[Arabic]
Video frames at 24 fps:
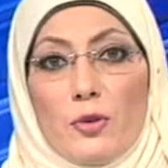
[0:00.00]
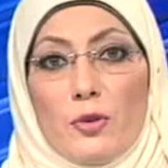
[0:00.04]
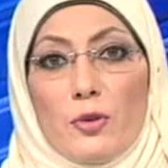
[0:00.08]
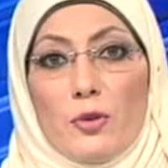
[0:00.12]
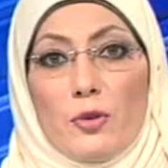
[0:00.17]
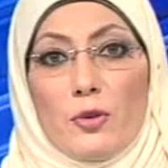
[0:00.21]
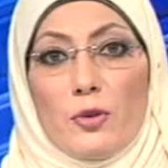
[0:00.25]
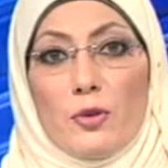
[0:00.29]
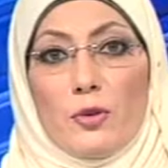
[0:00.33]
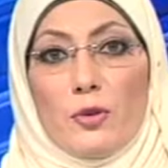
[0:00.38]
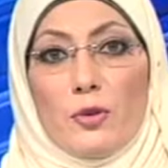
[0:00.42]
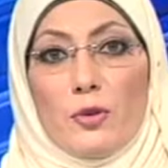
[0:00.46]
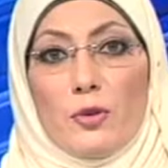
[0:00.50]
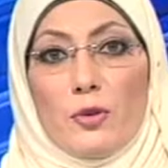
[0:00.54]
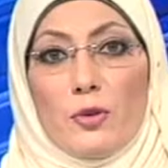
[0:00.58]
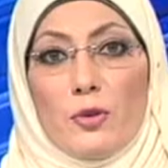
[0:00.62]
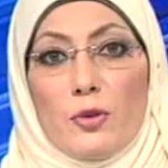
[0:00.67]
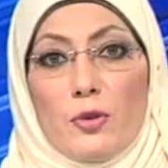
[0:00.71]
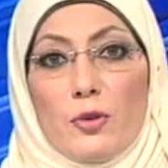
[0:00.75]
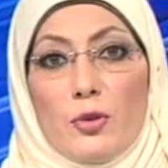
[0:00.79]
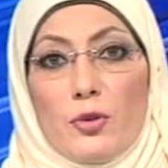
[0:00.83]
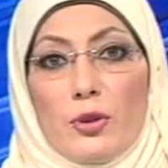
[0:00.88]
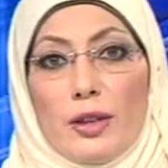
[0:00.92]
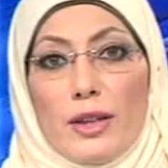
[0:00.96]
الأمريكية
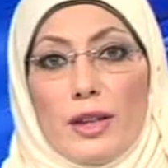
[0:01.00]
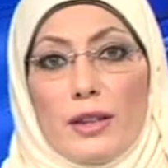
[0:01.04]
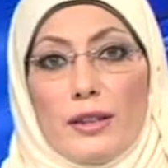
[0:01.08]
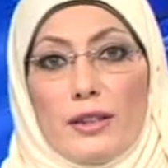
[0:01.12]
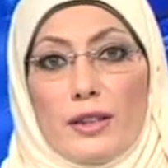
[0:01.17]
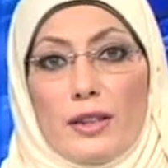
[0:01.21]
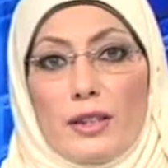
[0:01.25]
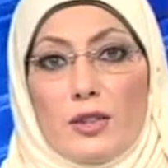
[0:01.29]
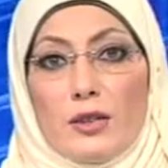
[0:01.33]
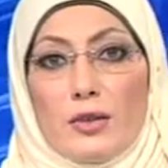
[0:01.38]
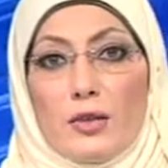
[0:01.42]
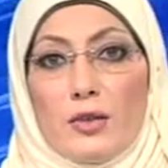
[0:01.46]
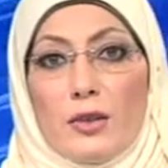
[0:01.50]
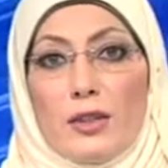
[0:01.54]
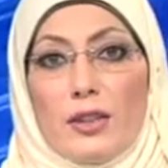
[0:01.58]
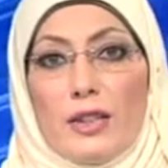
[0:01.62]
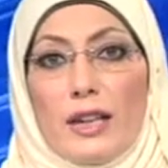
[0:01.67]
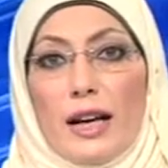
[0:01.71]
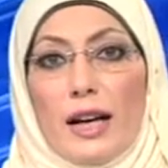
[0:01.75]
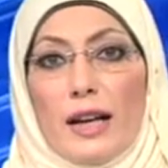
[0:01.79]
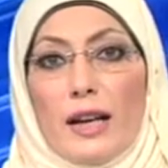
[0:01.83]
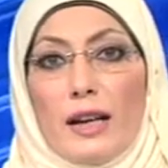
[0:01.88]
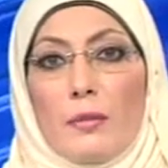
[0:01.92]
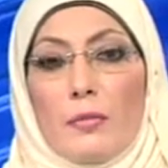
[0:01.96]
لجمهورية إستونيا
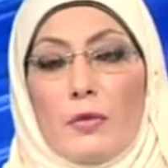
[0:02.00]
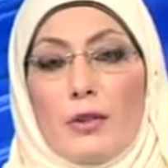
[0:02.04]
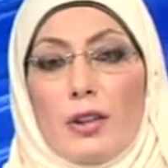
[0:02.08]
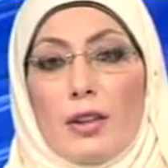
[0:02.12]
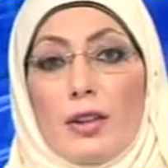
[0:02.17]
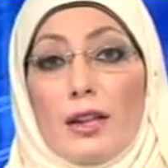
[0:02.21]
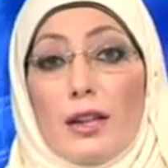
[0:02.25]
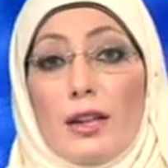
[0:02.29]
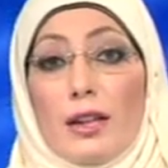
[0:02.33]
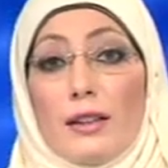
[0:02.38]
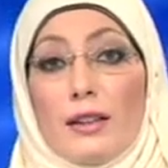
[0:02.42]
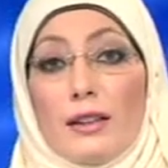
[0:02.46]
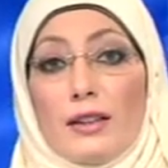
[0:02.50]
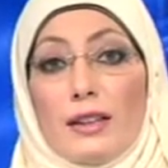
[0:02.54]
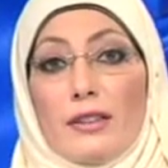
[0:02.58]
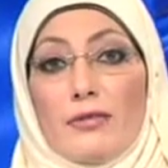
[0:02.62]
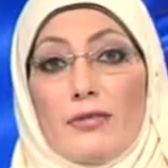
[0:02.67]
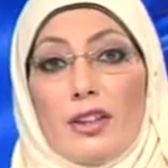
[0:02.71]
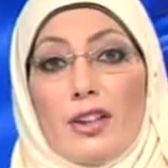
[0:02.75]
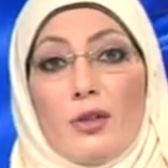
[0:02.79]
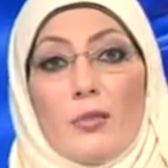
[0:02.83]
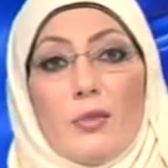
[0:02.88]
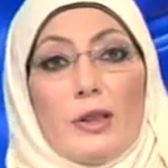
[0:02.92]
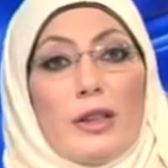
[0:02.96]
على مذكرة
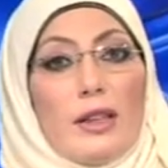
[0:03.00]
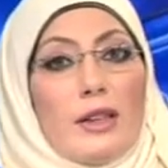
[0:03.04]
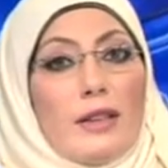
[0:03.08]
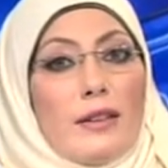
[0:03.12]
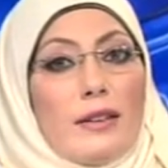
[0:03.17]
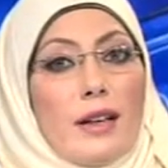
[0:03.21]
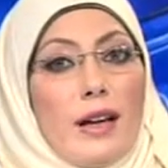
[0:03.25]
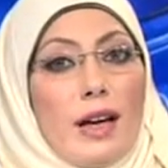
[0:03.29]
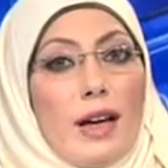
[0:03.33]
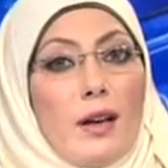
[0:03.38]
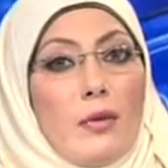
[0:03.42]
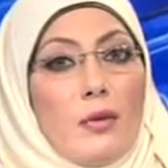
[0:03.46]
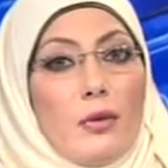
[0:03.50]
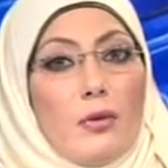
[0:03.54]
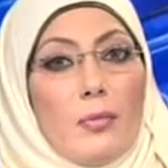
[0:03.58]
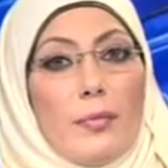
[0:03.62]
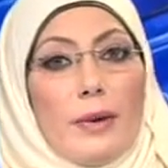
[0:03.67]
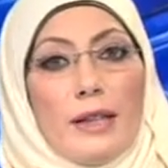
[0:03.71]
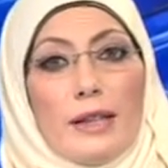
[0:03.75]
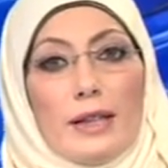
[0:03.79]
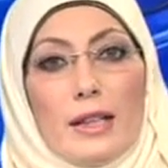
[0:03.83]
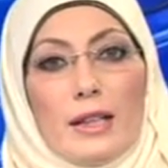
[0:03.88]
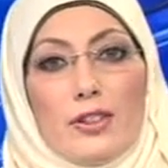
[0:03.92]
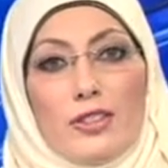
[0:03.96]
تفاهم للتعاون
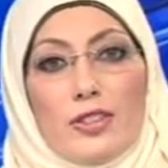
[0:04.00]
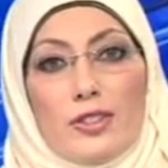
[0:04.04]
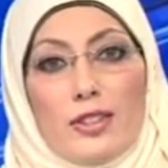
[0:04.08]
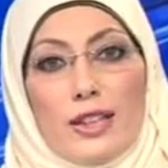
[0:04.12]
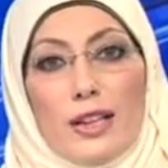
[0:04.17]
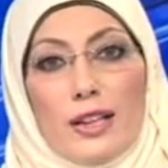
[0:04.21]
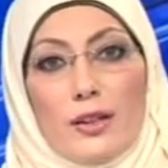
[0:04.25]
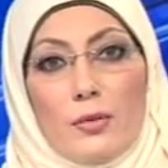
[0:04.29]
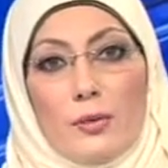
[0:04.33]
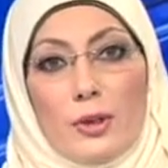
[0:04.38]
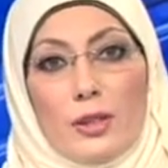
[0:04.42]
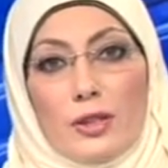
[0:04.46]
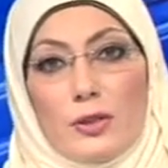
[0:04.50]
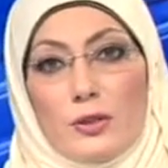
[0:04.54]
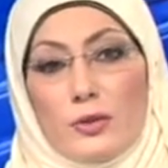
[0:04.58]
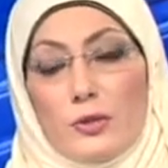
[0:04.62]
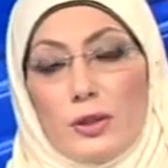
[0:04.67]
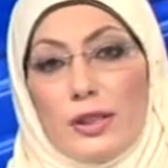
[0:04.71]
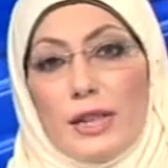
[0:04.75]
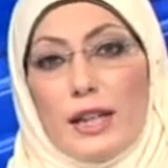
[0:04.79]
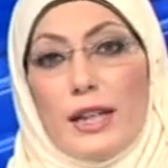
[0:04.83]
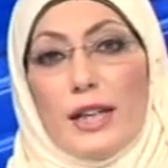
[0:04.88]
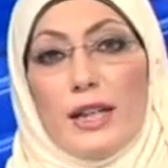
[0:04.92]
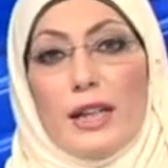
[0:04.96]
بين الجزائر
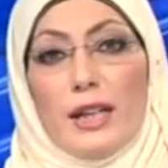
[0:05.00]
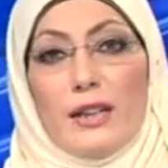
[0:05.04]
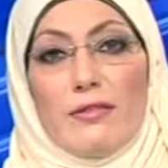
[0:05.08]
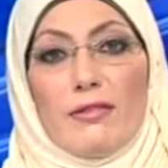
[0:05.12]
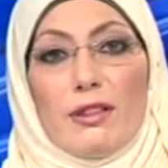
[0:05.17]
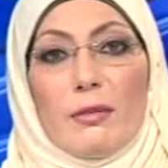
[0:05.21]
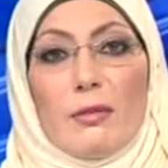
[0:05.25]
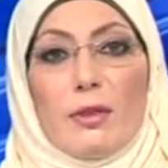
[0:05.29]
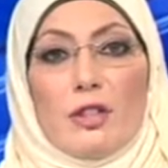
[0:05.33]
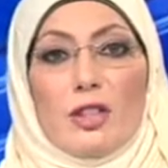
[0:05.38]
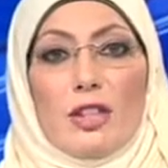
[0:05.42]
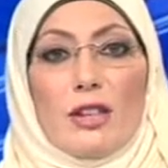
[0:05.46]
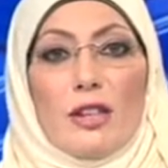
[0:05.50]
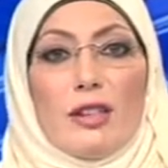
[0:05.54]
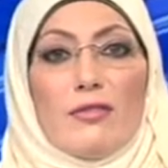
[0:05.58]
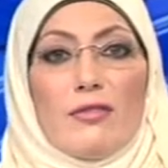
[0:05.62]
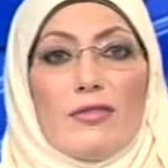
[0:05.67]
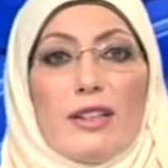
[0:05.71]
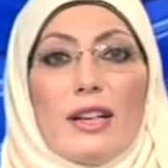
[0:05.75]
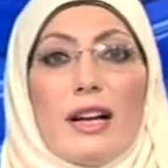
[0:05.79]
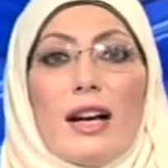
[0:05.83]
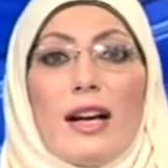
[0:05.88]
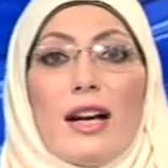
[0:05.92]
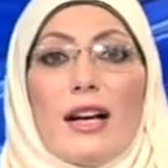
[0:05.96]
وإستونيا في مجال
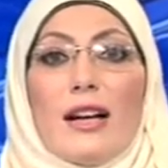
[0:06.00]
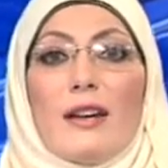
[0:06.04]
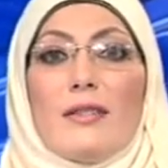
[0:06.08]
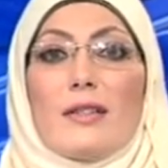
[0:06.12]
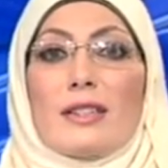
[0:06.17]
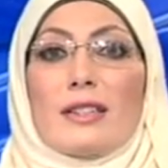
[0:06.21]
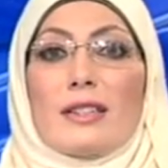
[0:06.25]
الفلاحة والصيد